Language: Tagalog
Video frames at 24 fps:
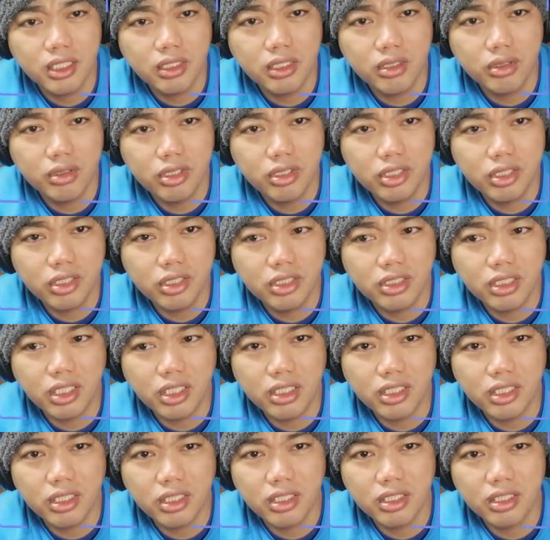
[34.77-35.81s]
Ito ay
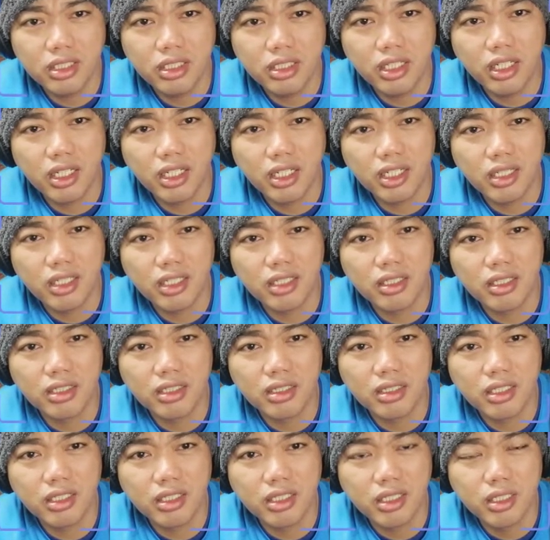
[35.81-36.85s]
isang uh,
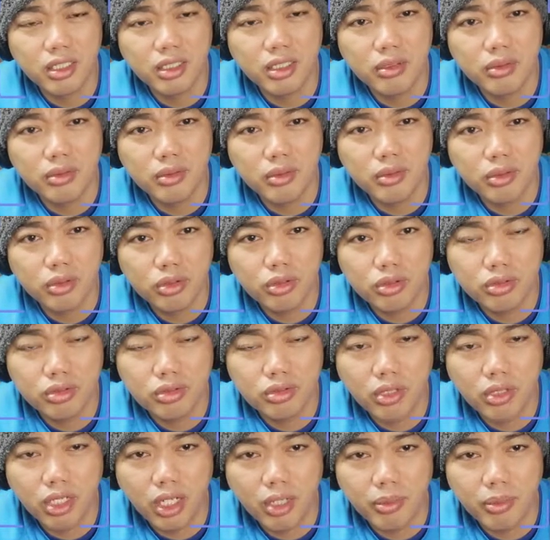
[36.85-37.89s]

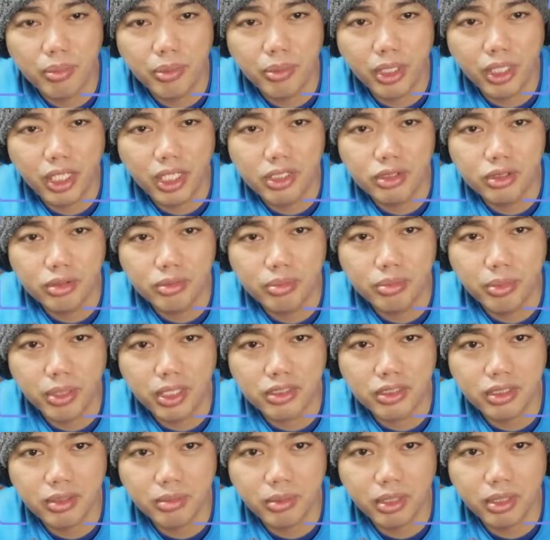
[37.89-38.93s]
application
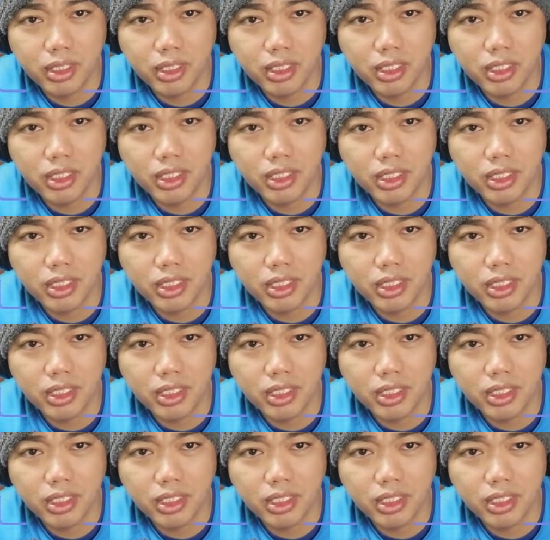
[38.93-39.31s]
para sa mga